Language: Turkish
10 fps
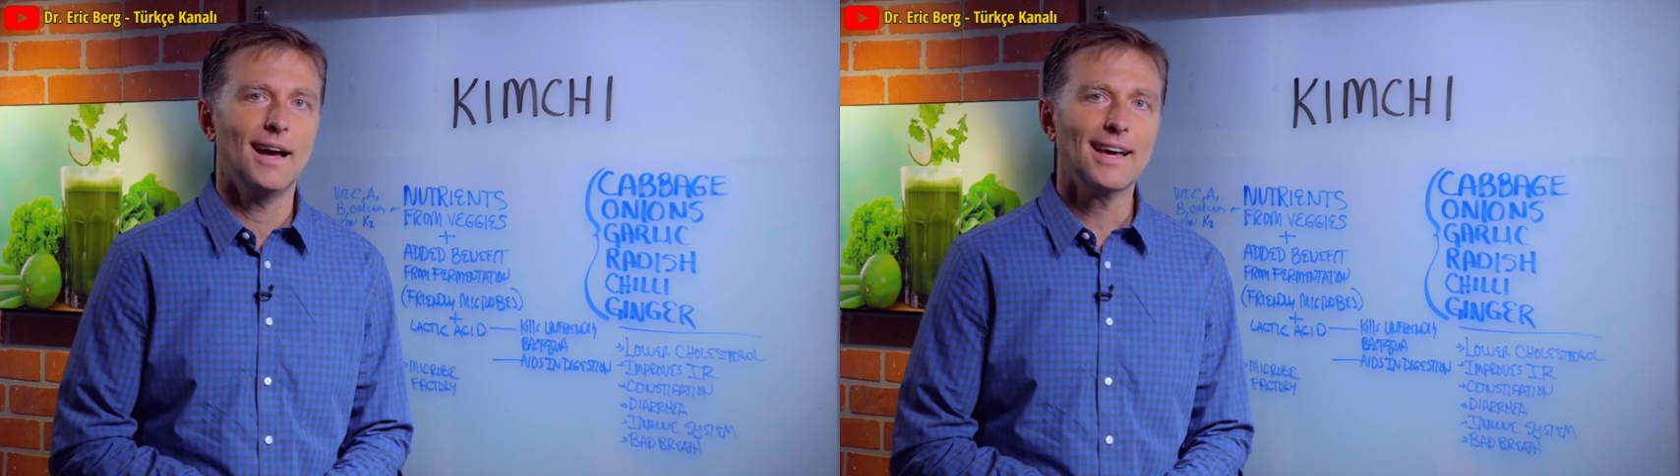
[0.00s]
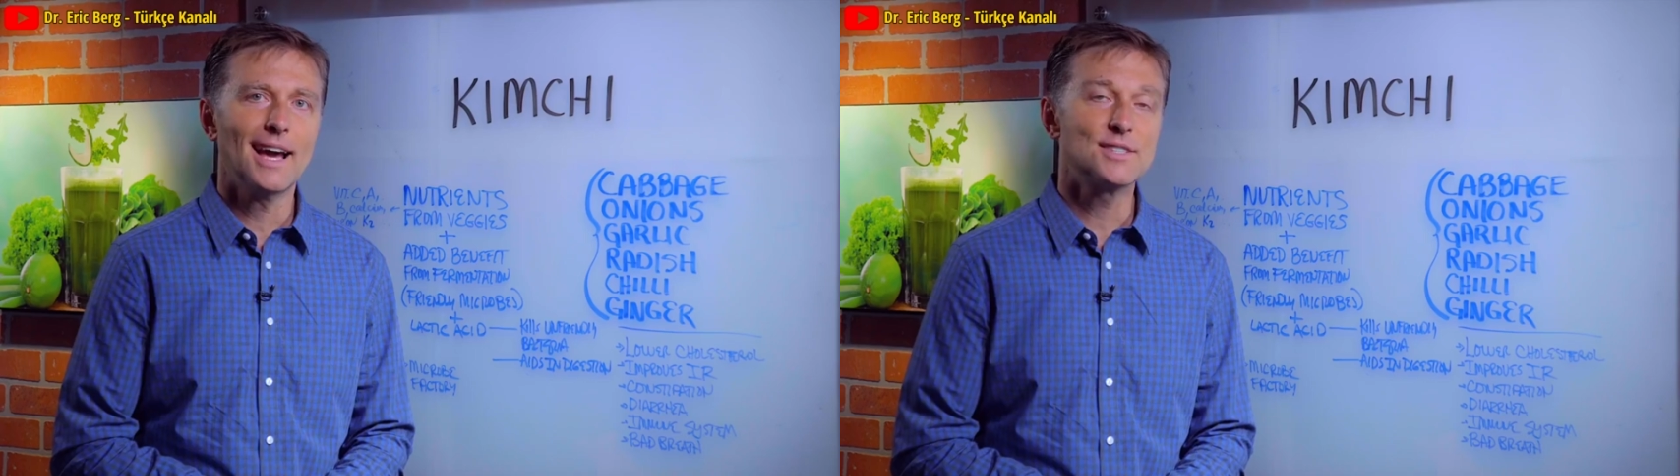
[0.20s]

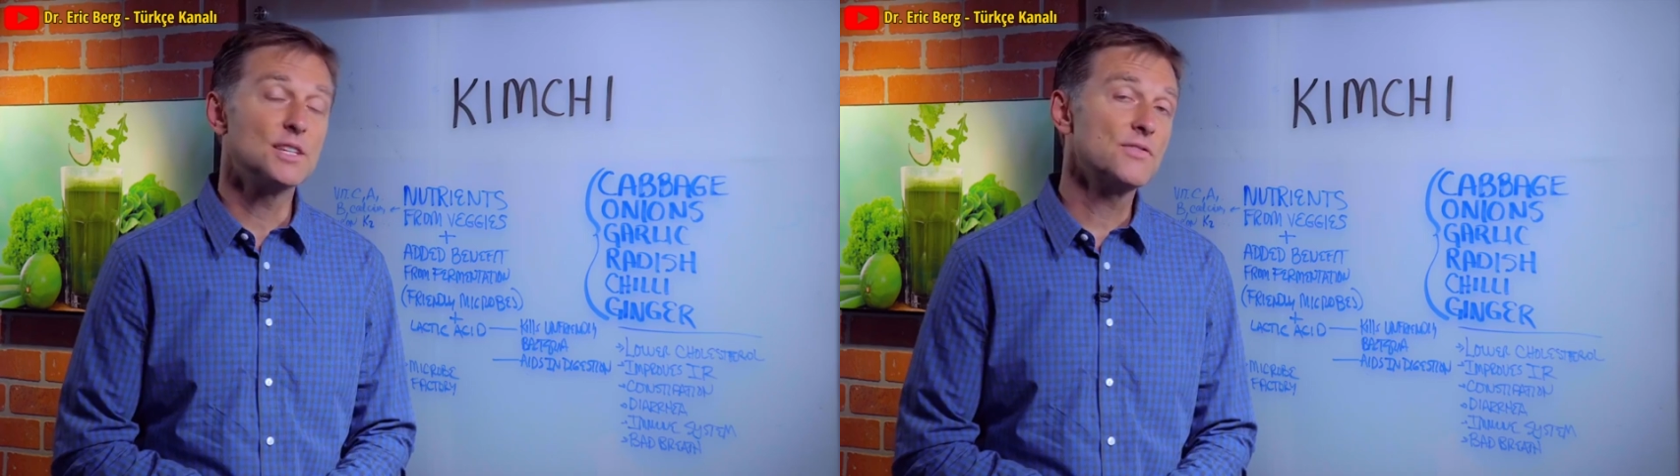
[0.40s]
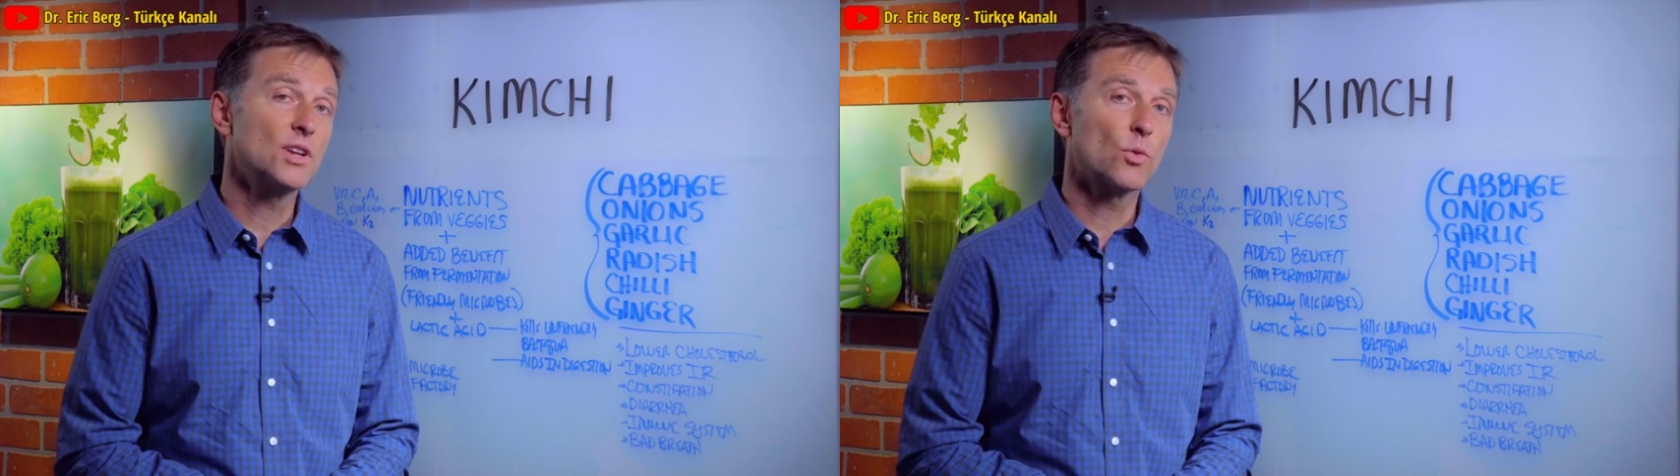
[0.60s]

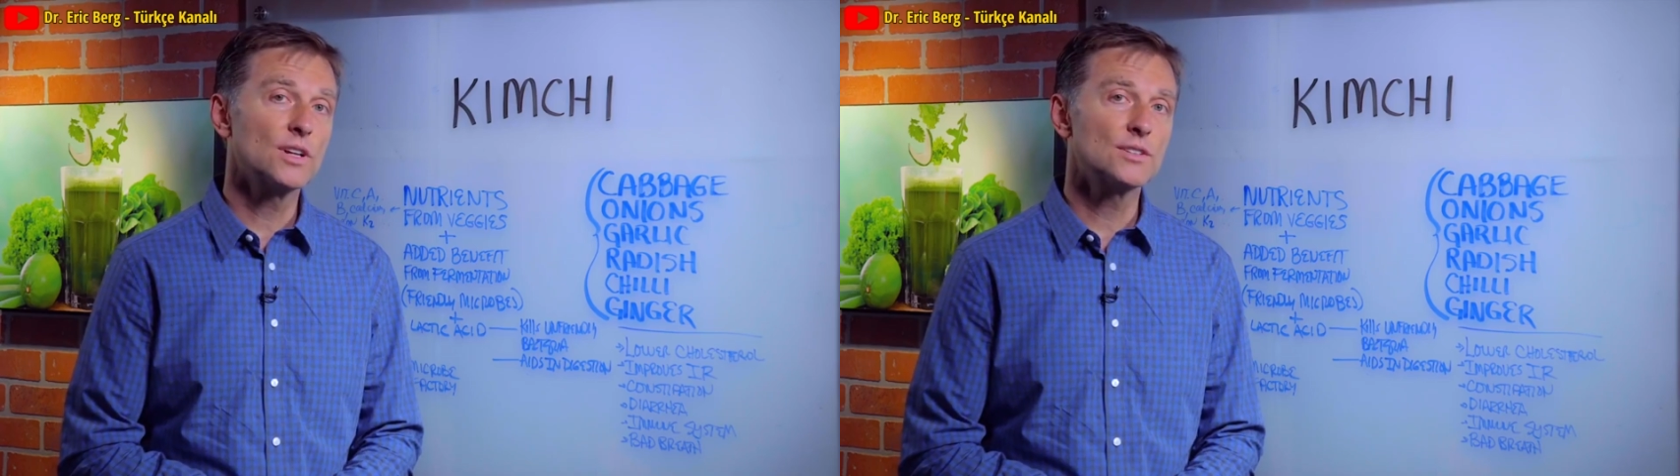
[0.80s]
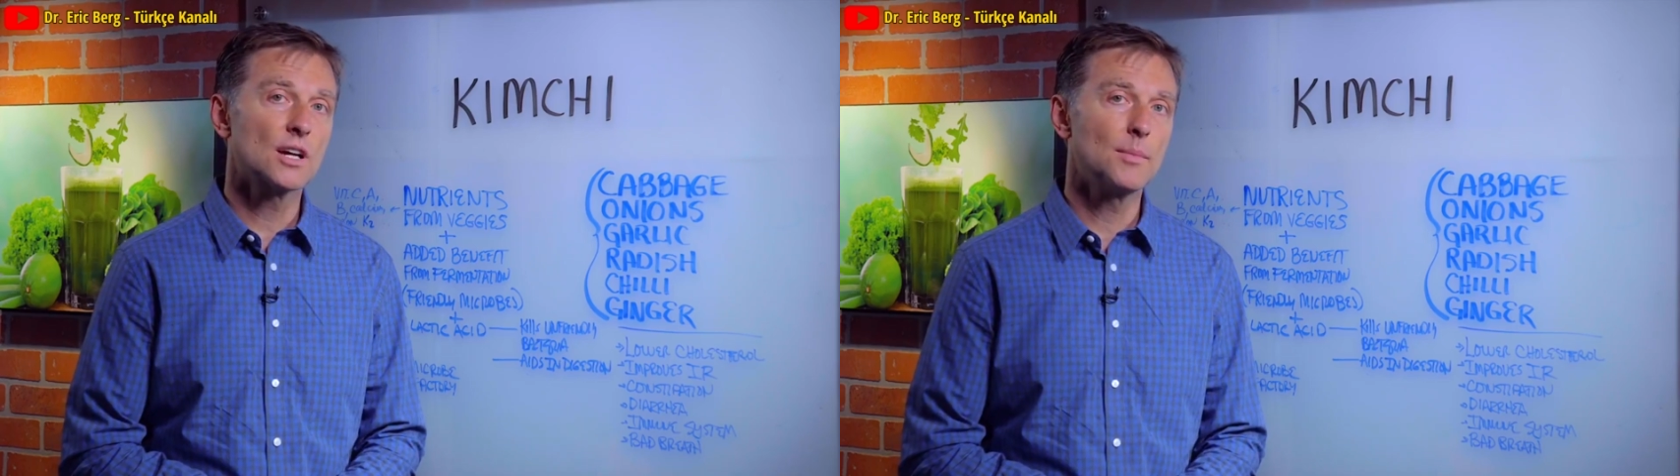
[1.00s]
Merhaba
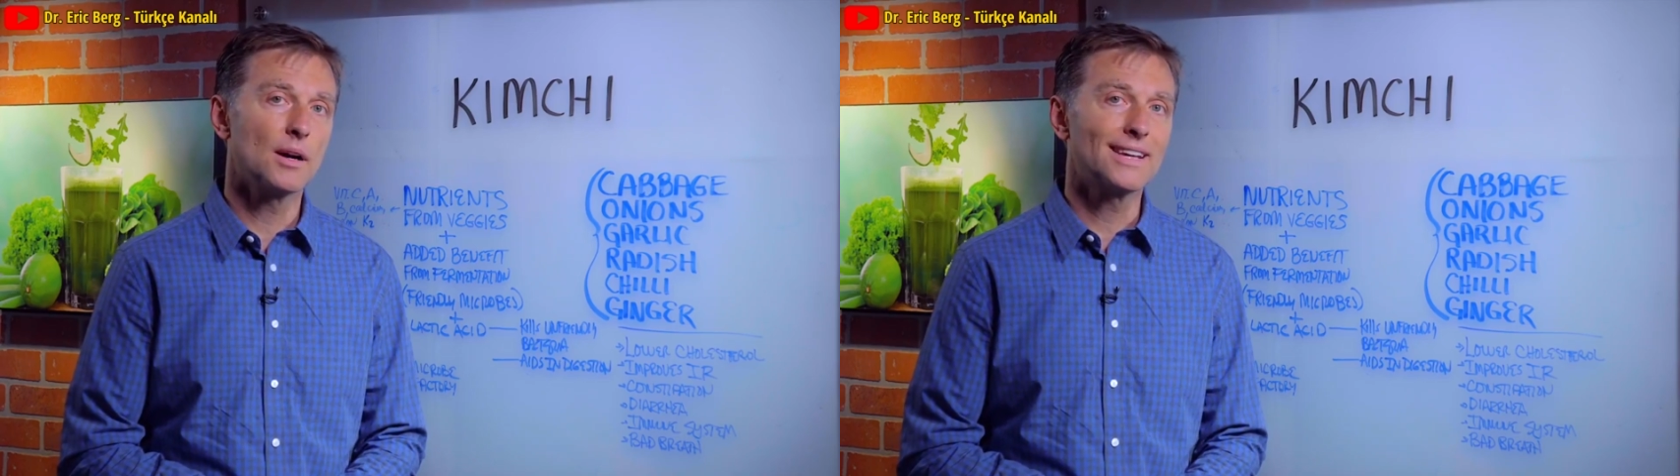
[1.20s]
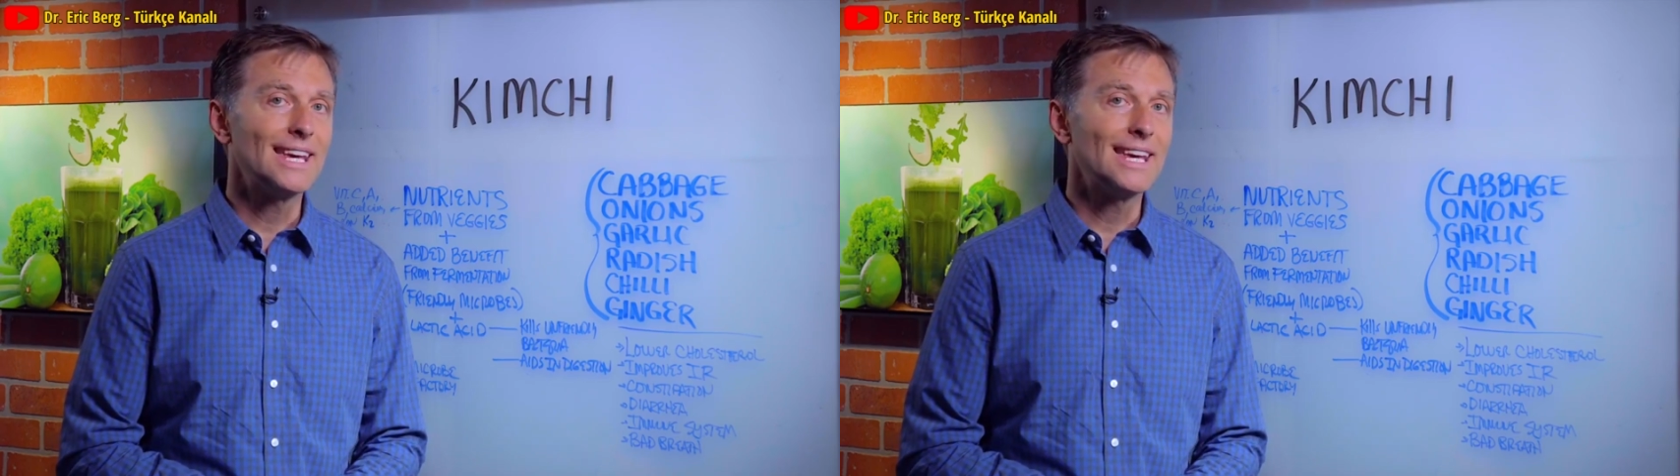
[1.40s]
arkadaşlar.